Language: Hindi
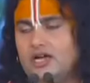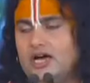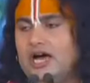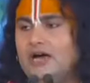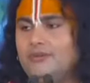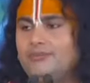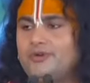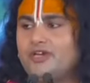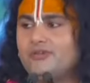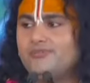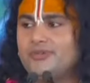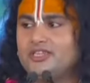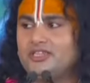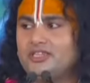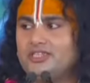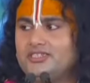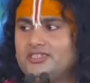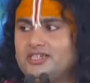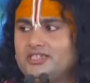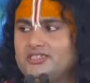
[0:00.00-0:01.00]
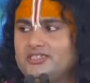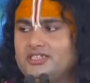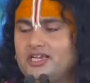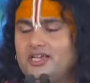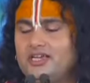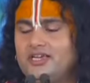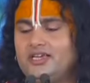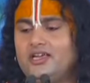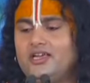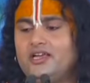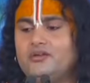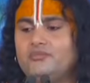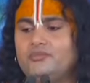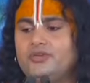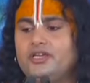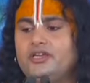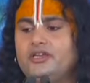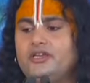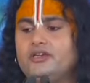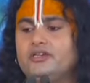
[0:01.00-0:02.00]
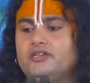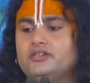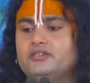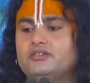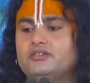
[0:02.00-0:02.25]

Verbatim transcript: आपके पति चंचल हैं कि गंभीर हैं